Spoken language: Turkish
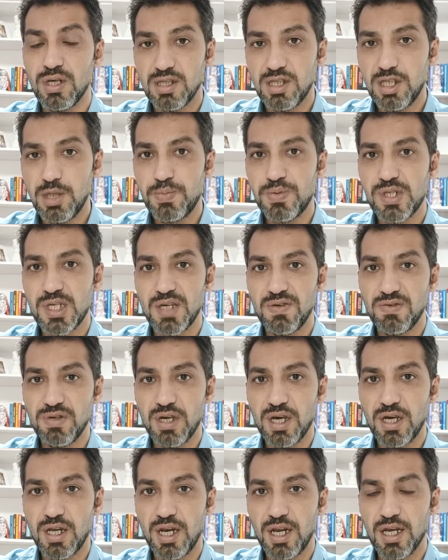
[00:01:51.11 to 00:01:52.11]
dip
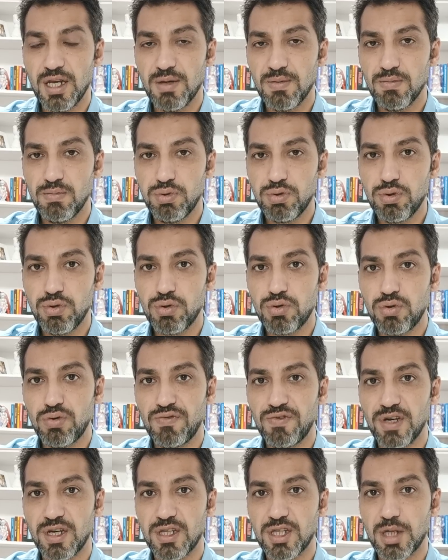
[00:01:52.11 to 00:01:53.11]
seviyeyle bugünkü
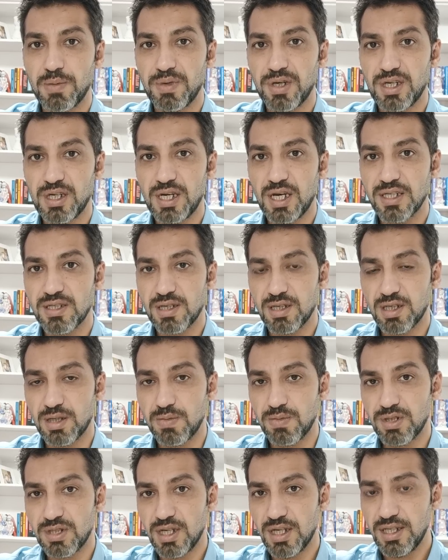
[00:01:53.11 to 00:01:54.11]
fiyatlamayı
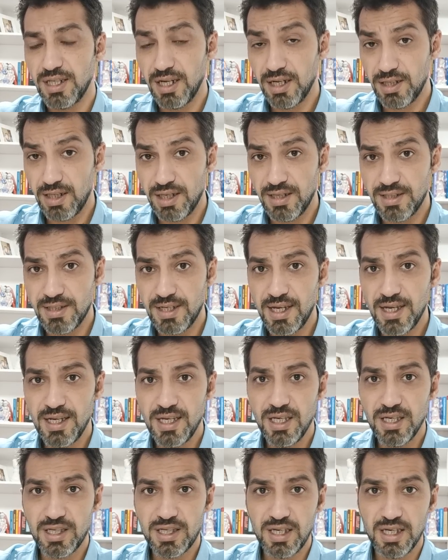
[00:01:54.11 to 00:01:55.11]
kıyasladığımızda neredeyse
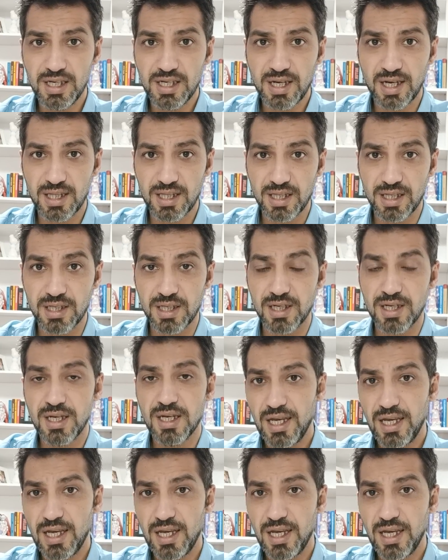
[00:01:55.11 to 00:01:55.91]
ikiye katladı.